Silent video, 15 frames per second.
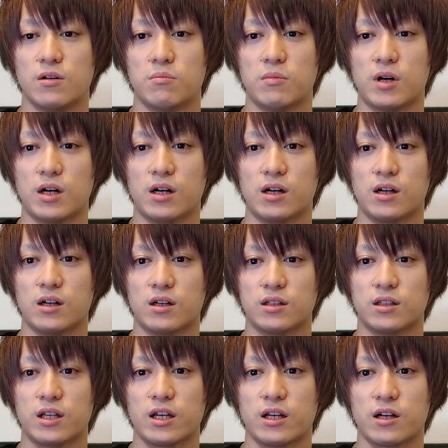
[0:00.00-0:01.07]
ま
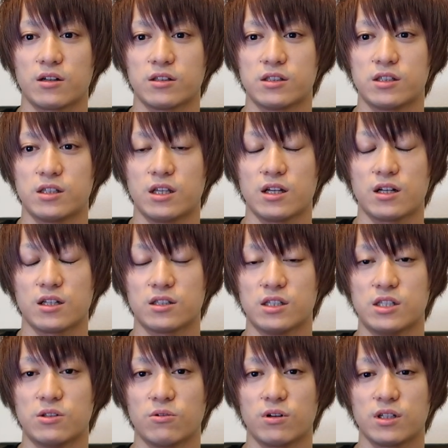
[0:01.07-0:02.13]
あ、大学生活
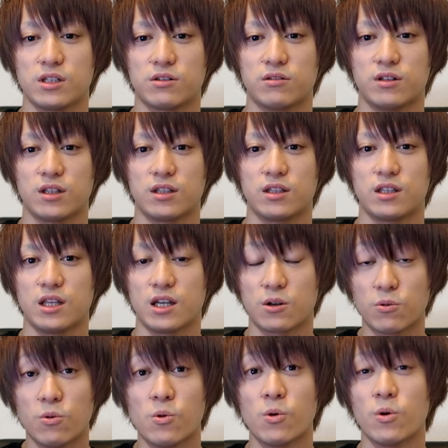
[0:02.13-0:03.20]
忙しくなって、
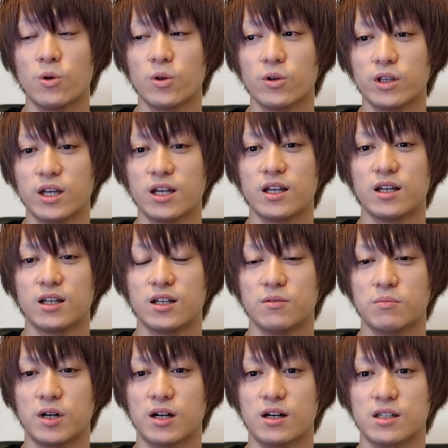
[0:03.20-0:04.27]
今後のね、
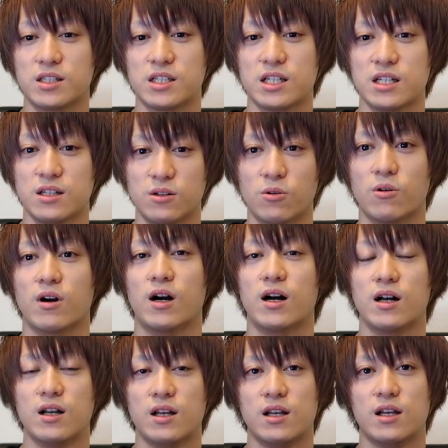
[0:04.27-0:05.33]
まあ、進路
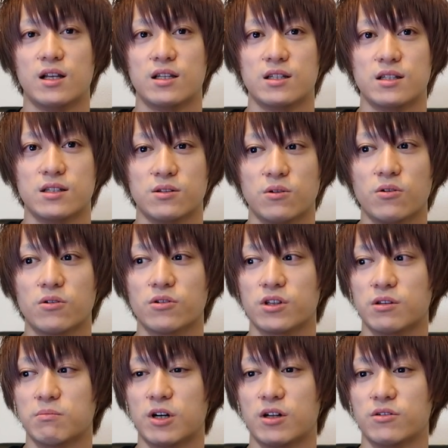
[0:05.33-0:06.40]
がすごく
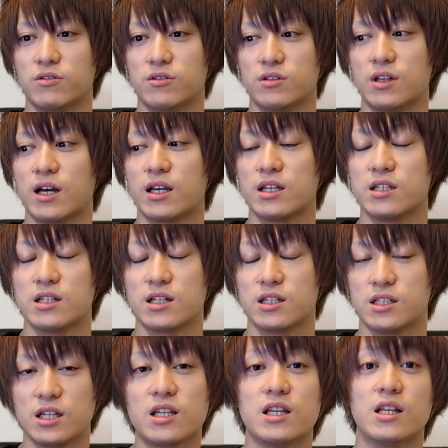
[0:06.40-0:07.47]
決まる大事
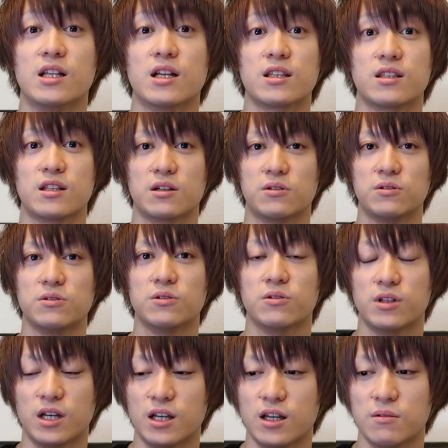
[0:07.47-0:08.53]
な時期になってくる
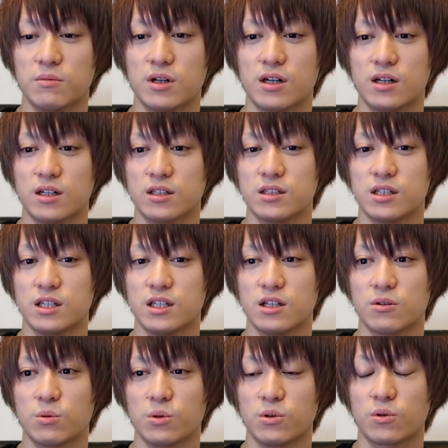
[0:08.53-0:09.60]
ので、ま
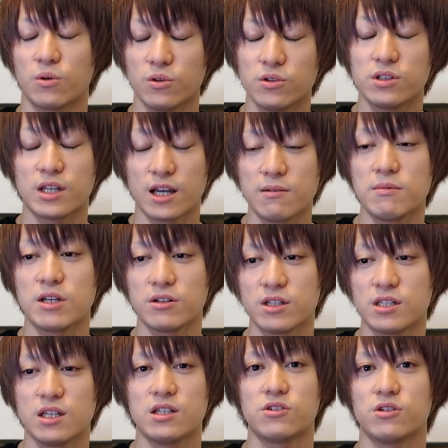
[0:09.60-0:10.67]
あ、この、このタイミング
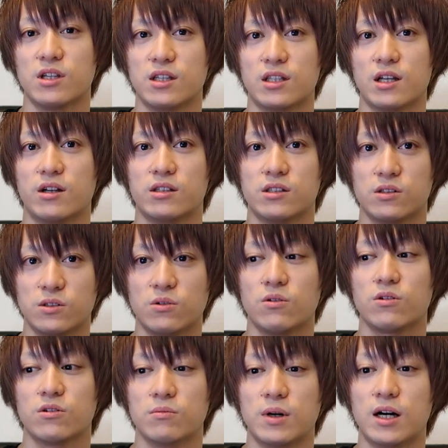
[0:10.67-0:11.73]
で選手引退はす
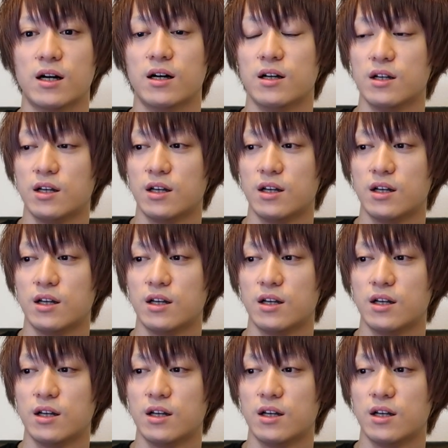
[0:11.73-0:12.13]
ごく、まあ、